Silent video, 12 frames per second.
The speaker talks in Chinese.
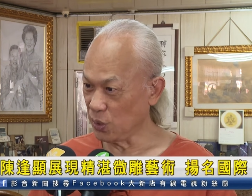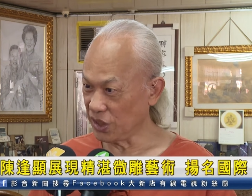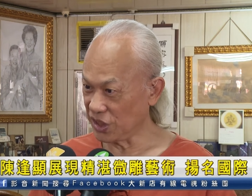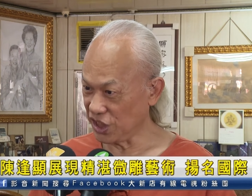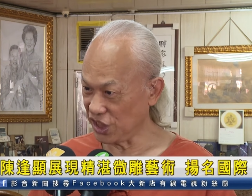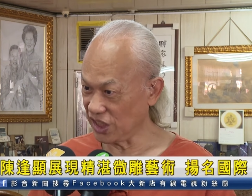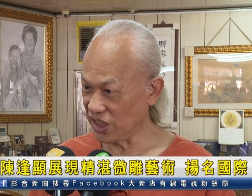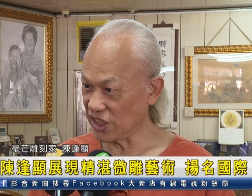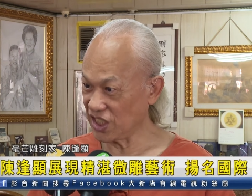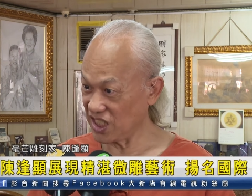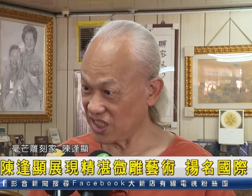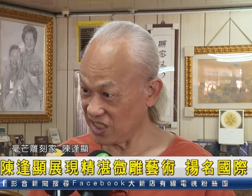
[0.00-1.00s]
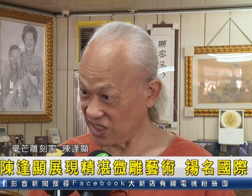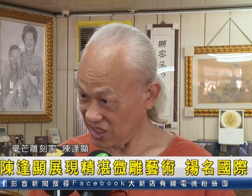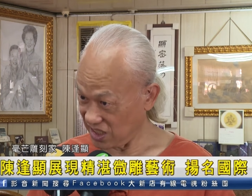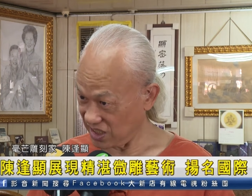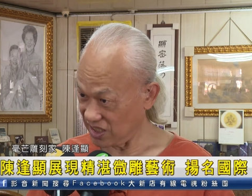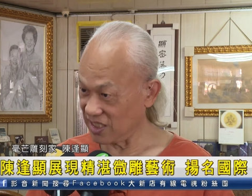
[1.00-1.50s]
土耳其的诗
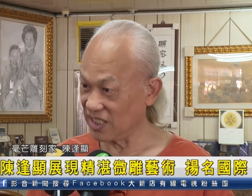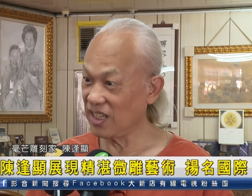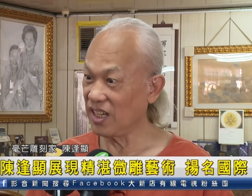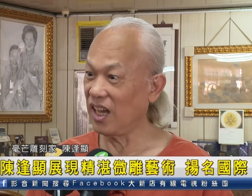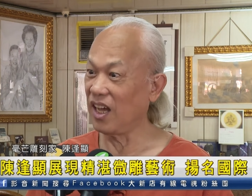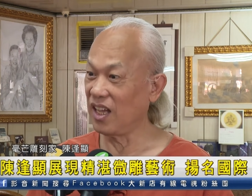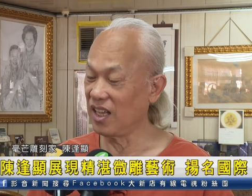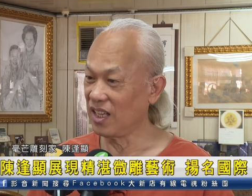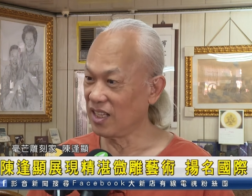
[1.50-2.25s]
词啊。